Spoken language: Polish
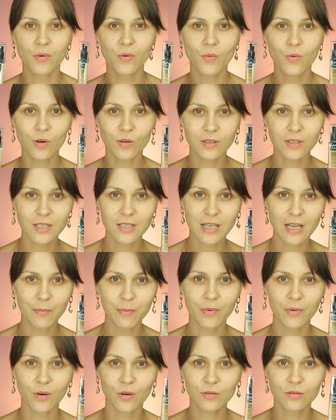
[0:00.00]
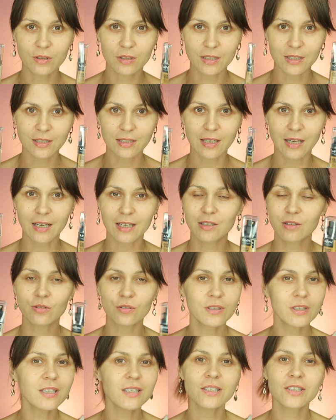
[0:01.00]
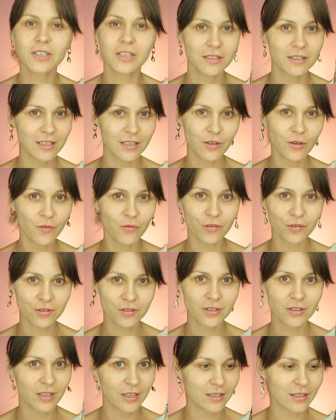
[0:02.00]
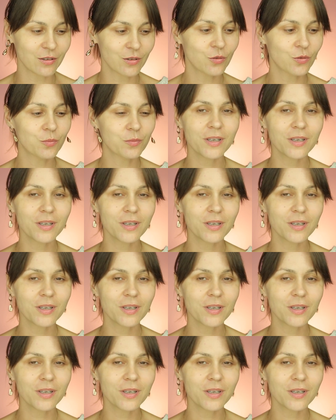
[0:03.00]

Won't Stop od NYXa i to nie jest żadna nowość na rynku.